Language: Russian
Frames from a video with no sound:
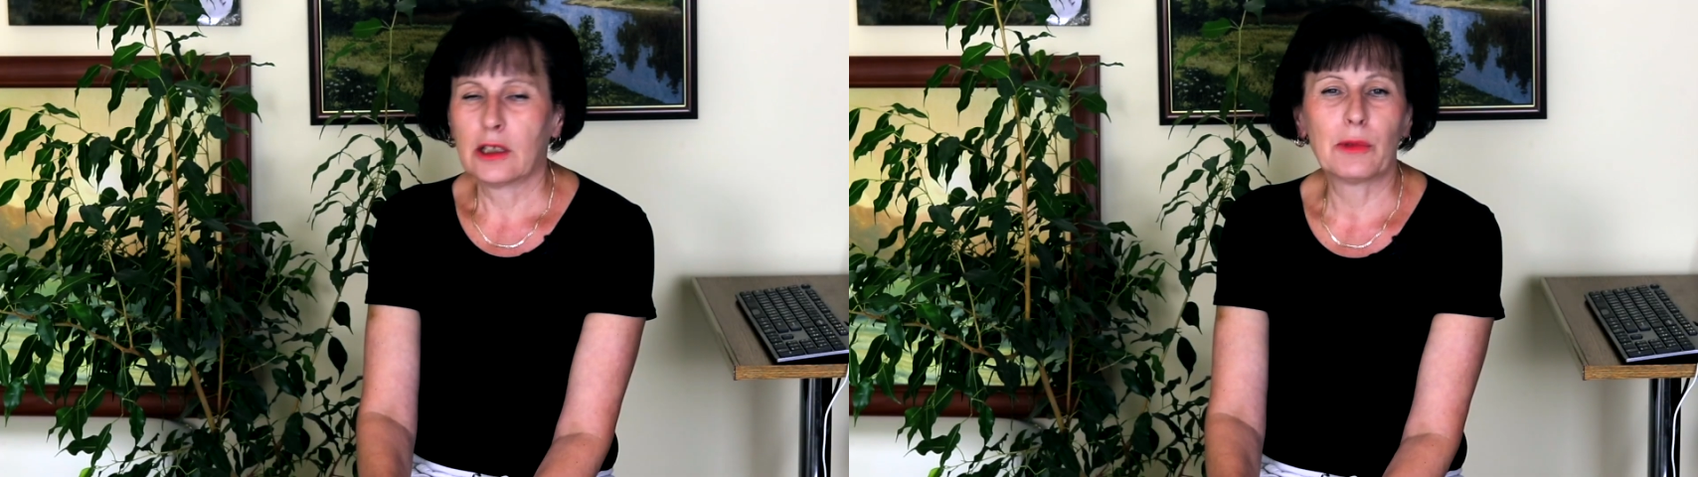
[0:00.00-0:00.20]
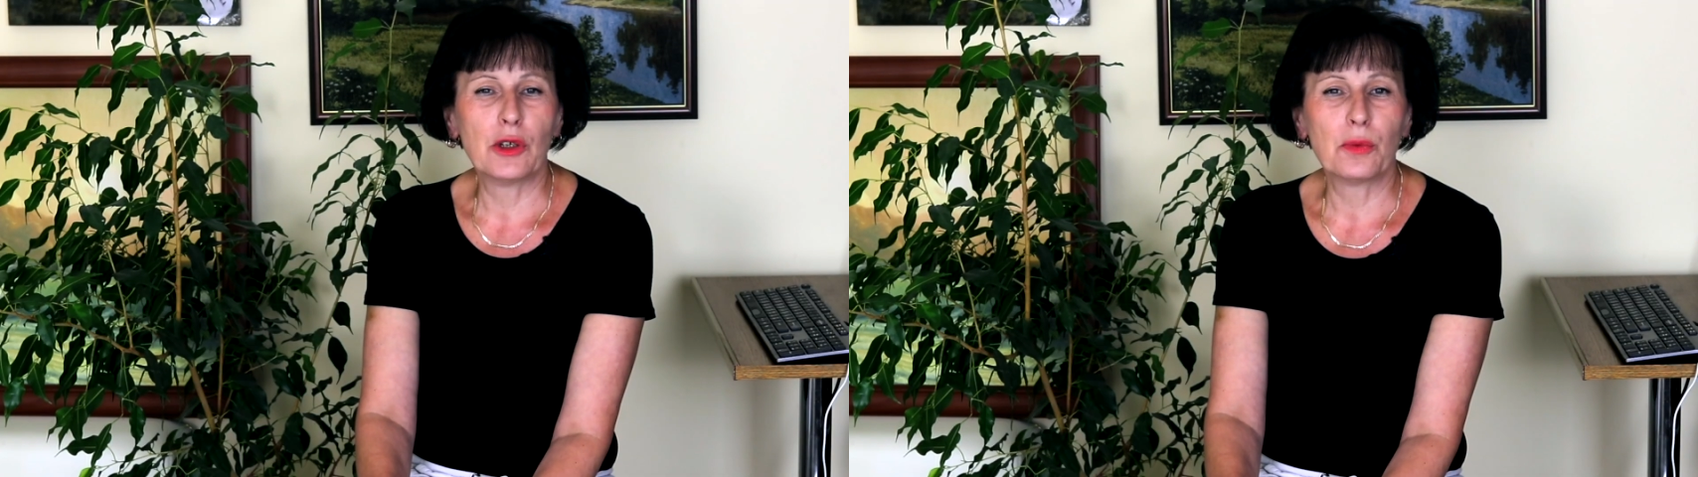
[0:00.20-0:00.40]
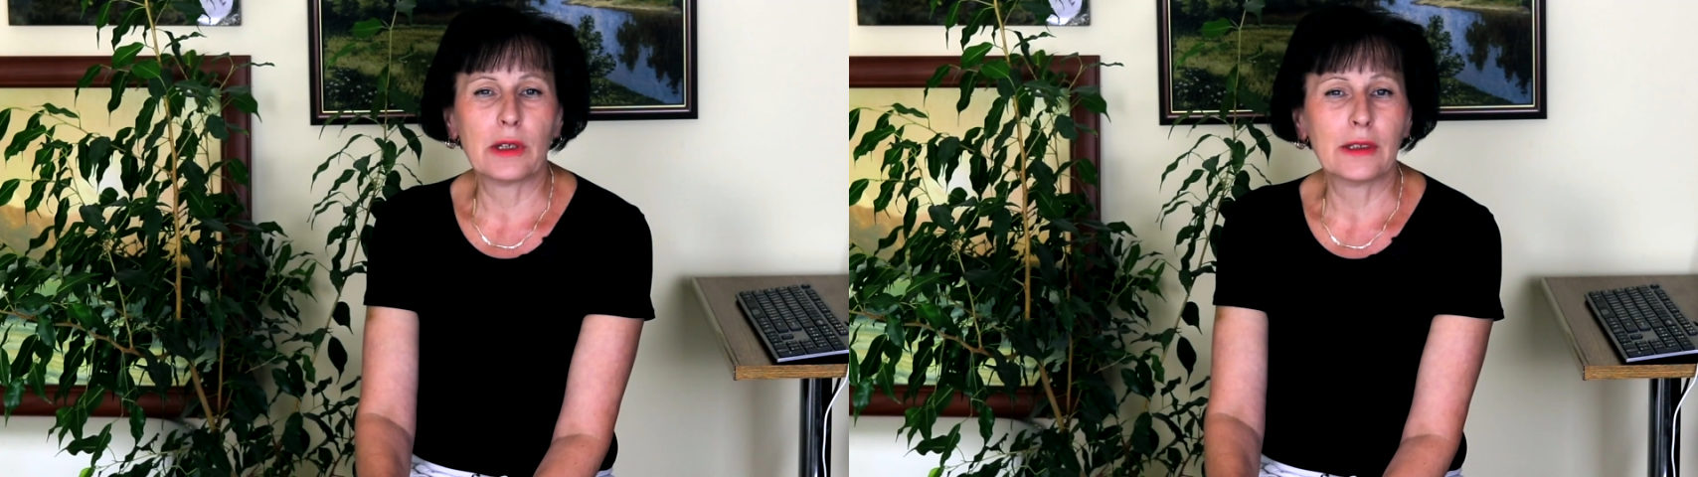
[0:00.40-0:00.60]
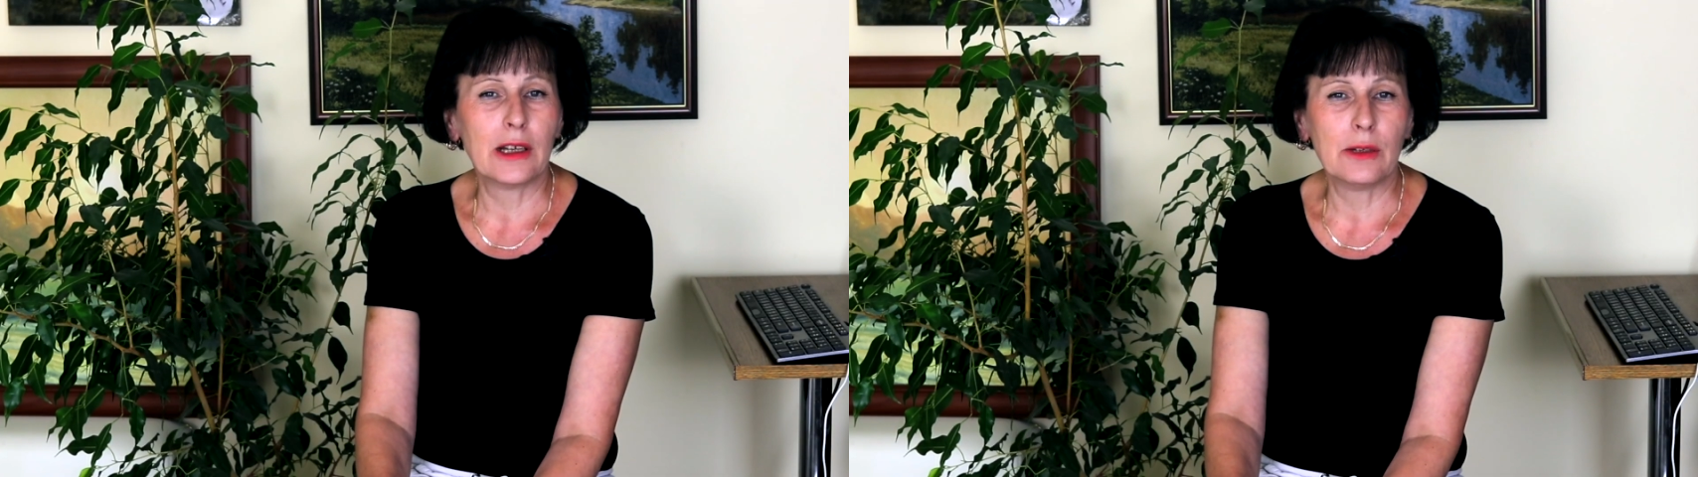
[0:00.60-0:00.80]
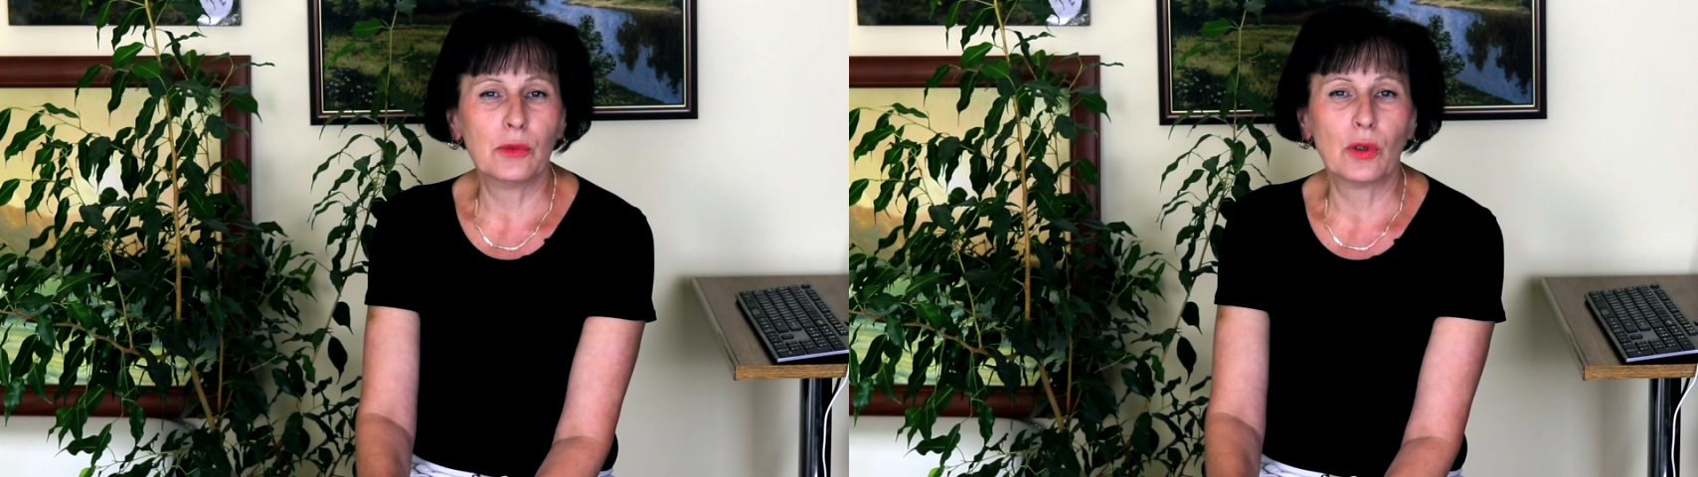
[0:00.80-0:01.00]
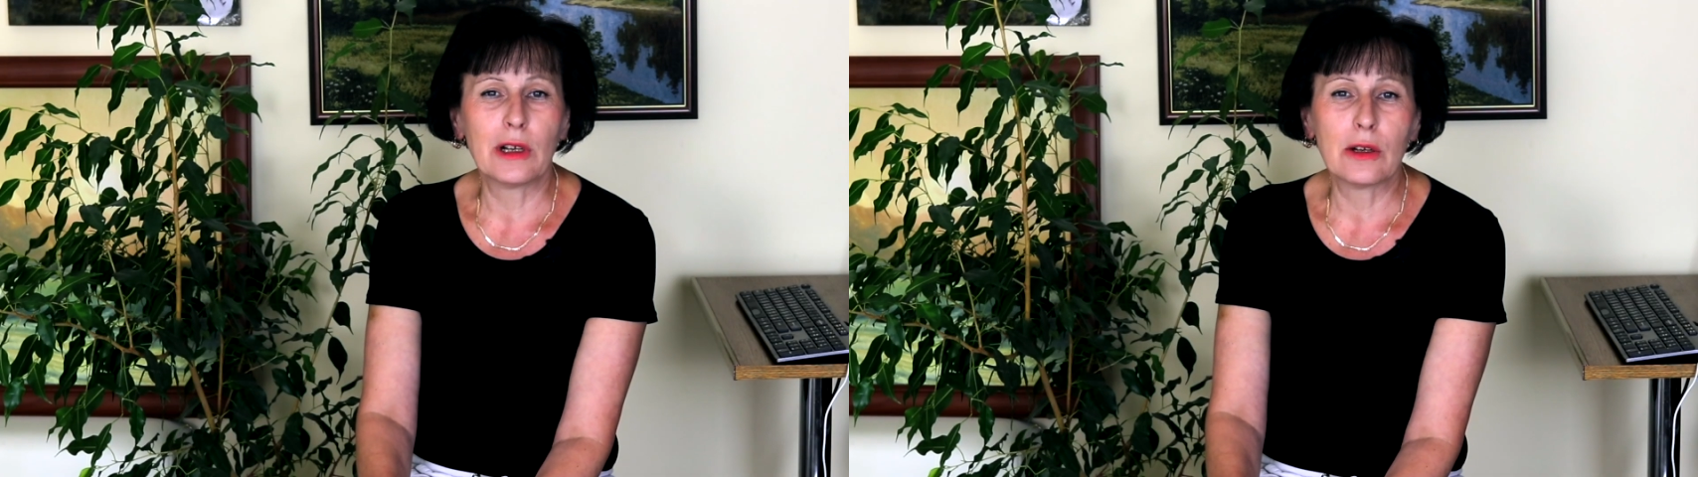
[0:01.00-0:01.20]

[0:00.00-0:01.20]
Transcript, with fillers: На моем канале много